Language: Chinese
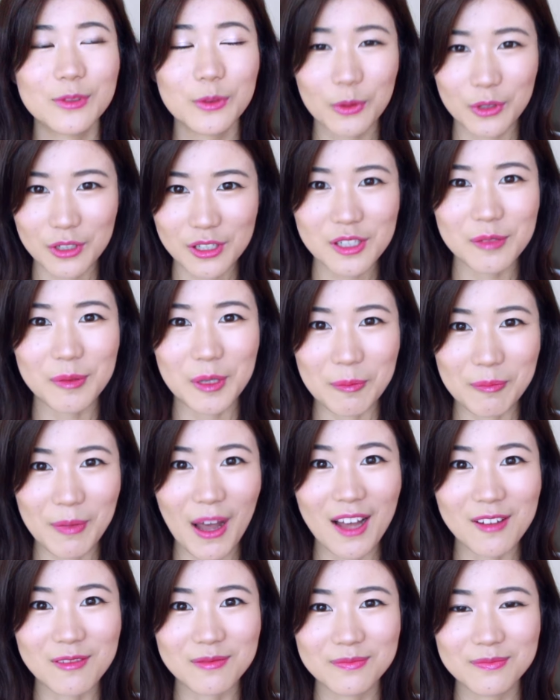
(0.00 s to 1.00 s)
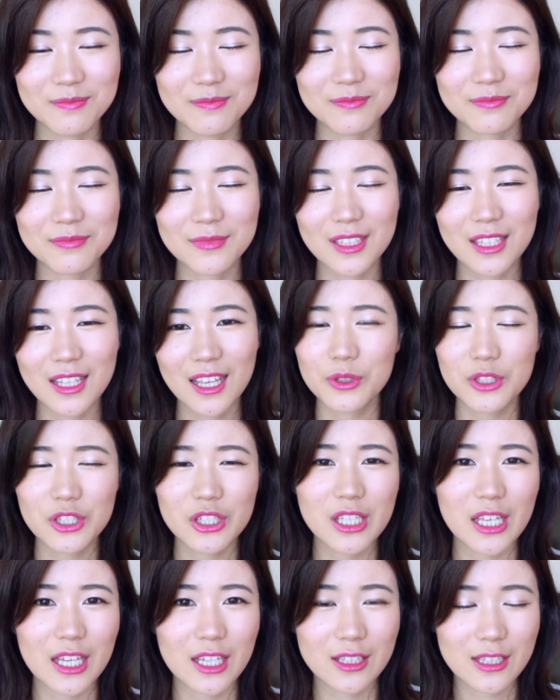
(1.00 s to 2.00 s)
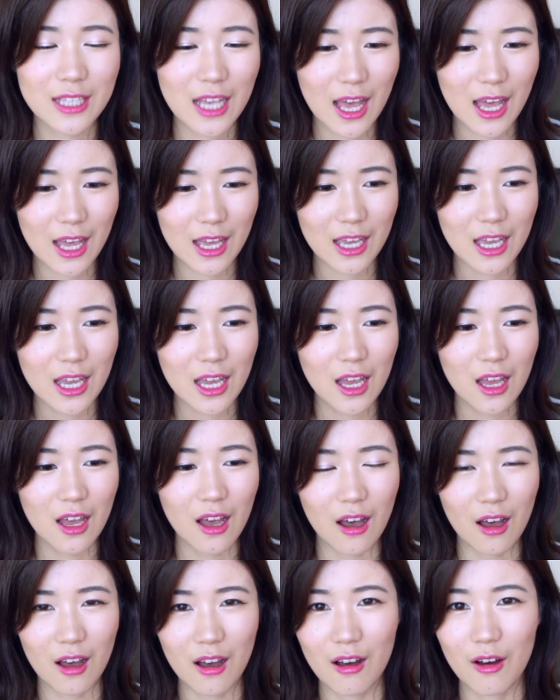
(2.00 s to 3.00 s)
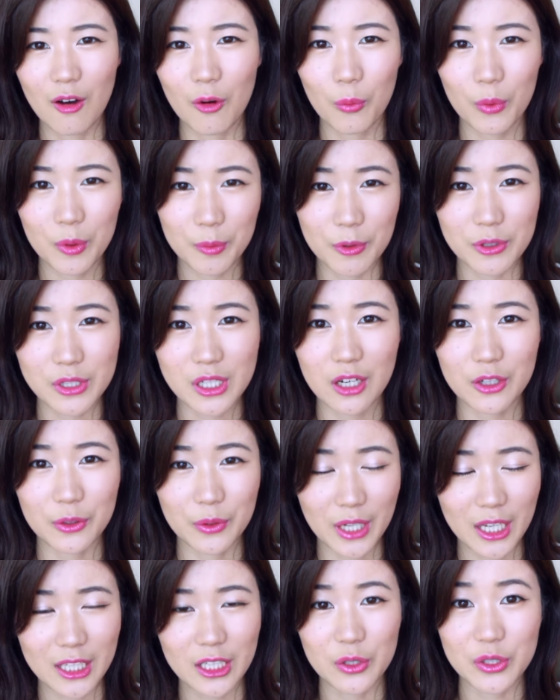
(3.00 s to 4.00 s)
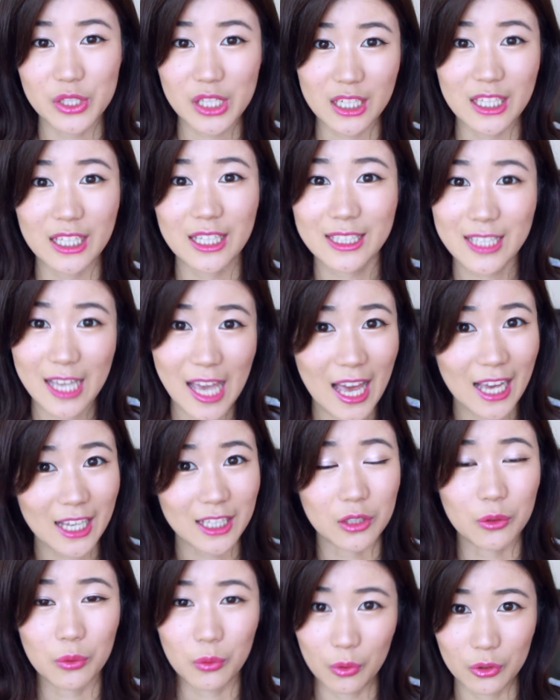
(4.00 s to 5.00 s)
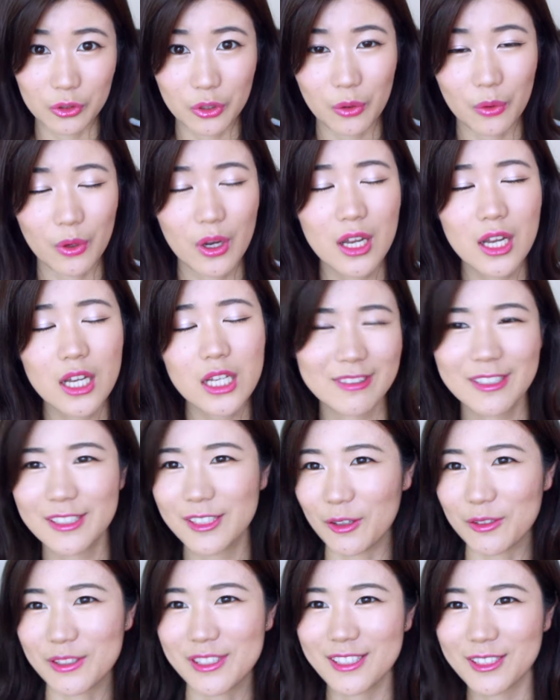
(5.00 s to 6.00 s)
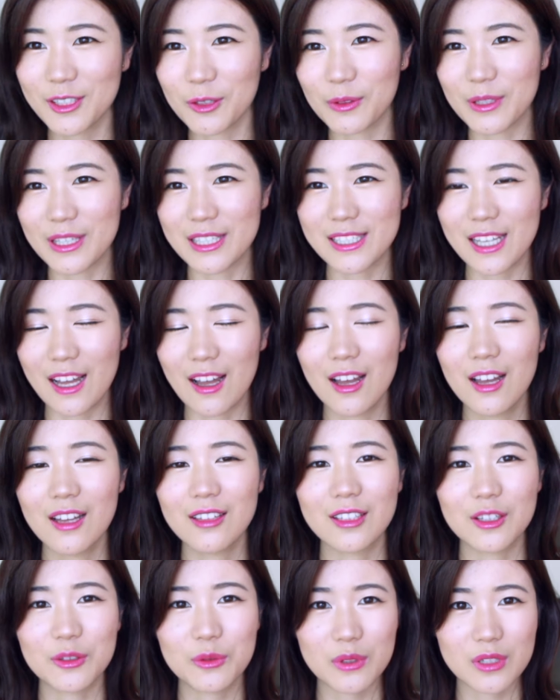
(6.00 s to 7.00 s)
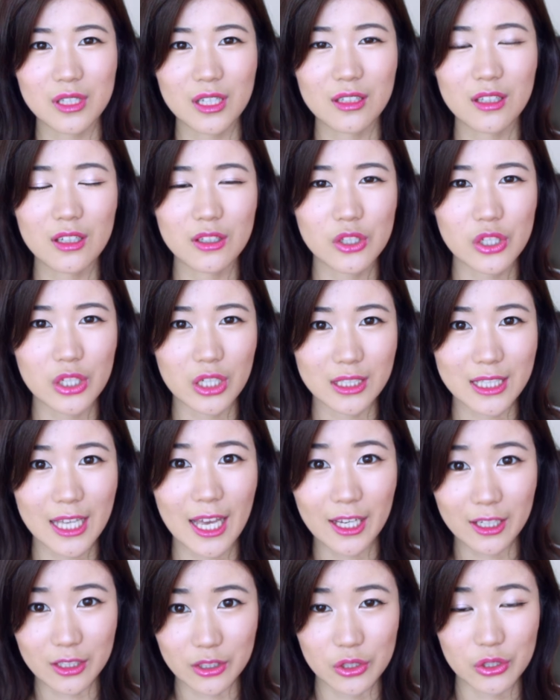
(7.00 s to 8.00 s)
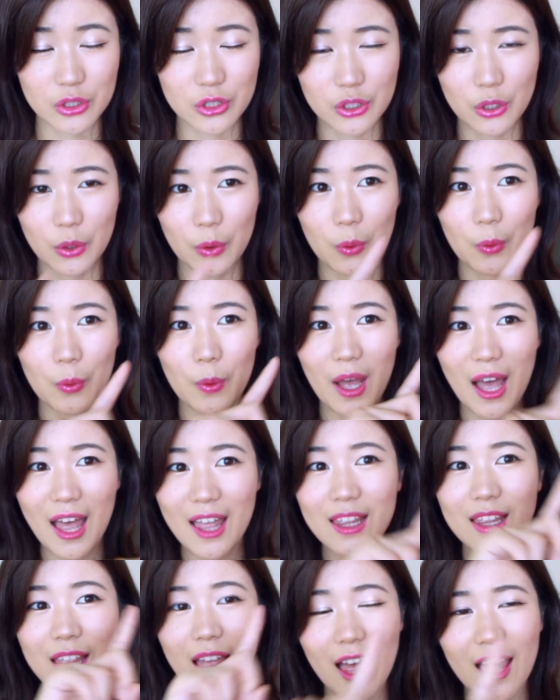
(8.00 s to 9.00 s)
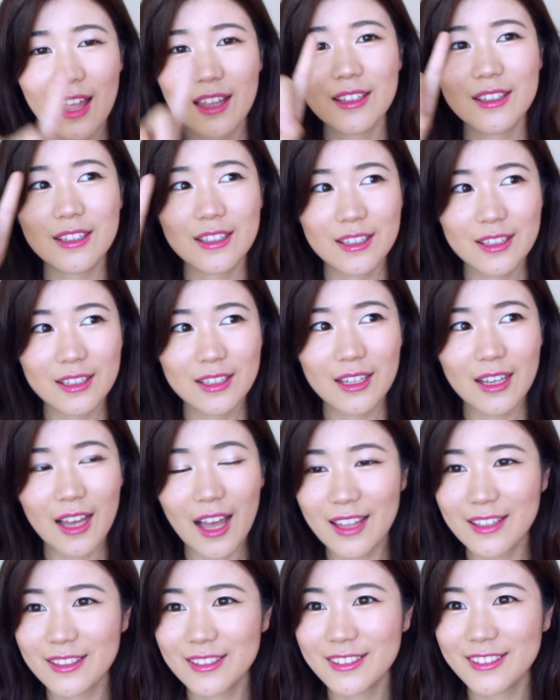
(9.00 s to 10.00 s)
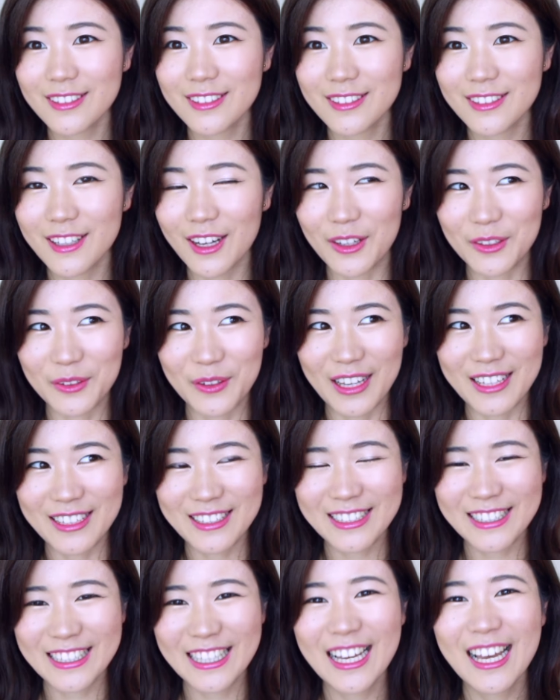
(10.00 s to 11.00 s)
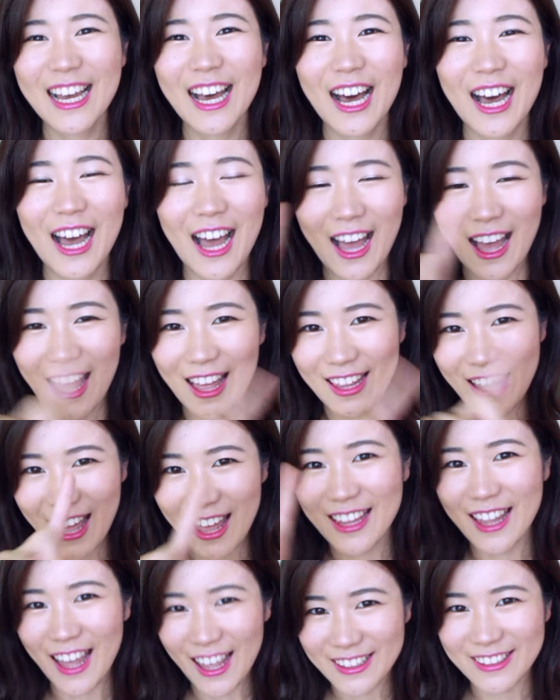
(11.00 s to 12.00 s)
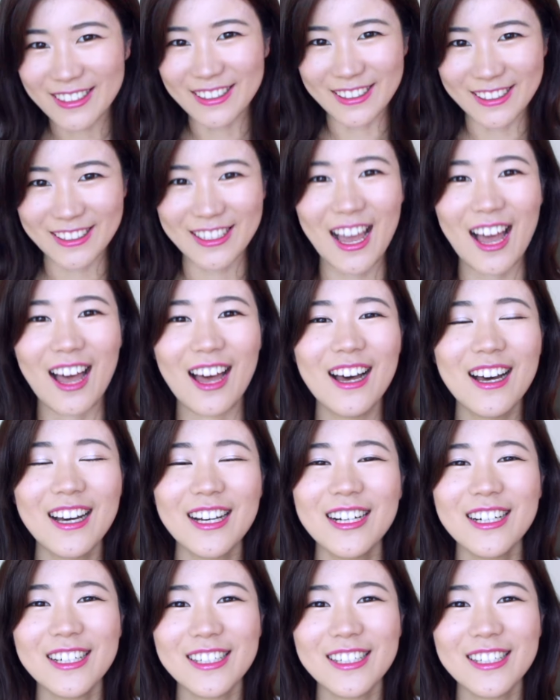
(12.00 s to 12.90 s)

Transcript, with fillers: 做个视频吧。之前在呃微博上有看到这样一个 tag 的活动，小激动了一下。那最先的这个 tag 呢，是由安安安好多安安安安德利亚